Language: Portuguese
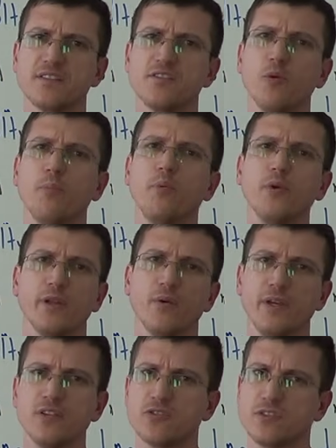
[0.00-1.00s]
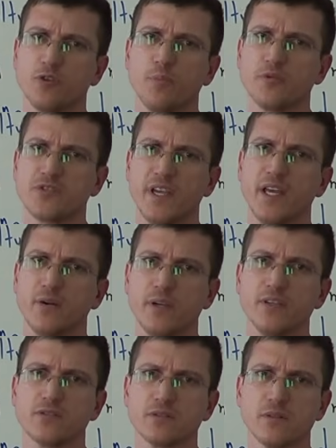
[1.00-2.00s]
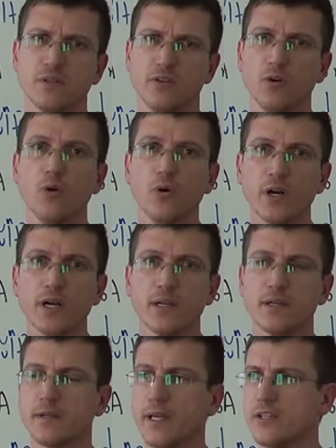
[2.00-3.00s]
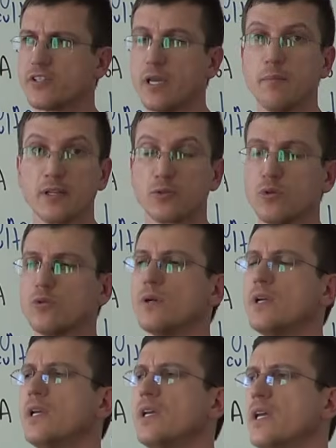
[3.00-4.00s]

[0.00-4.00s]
que se opunham a isso, que se opuseram a isso, que horror, né, de queimar tudo,